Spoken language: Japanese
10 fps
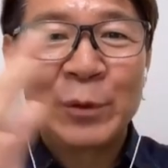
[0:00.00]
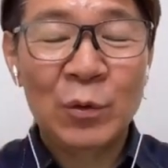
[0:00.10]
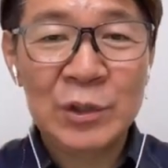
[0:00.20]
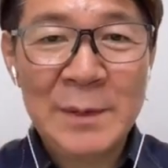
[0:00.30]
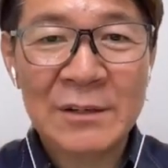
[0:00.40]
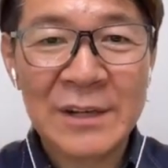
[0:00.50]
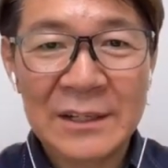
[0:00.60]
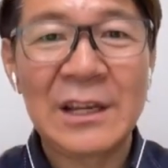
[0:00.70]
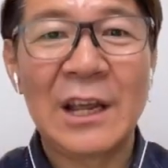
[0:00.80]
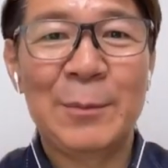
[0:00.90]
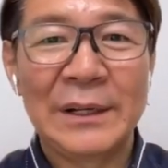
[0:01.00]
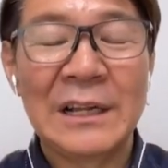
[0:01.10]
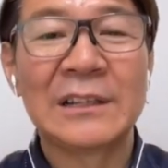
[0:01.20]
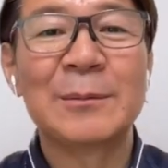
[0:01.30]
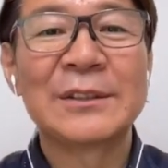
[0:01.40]
大きめのねテーマに
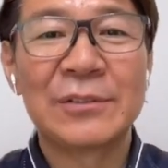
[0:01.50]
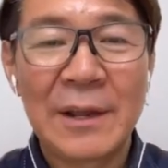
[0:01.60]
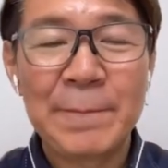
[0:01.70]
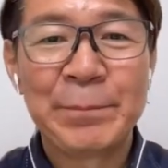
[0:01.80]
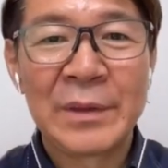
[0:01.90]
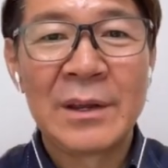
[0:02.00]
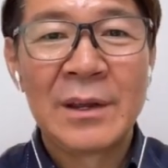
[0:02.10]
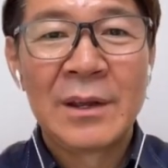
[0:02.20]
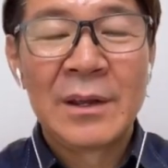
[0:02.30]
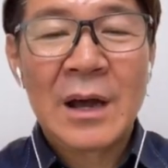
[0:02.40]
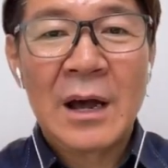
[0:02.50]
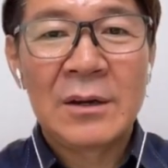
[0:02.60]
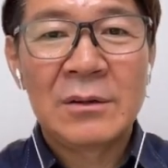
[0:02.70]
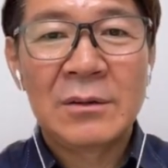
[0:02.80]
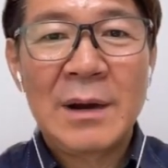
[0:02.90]
なってますよね。あ
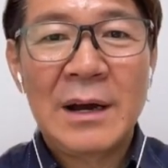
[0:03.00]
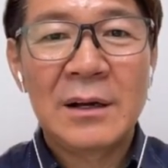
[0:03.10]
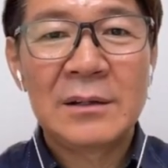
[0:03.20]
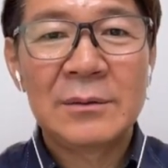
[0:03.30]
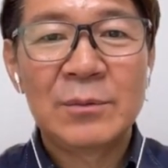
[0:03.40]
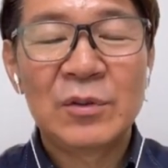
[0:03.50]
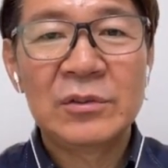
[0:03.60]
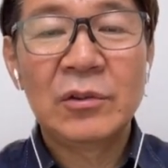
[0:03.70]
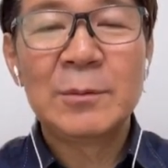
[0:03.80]
のまあ僕の今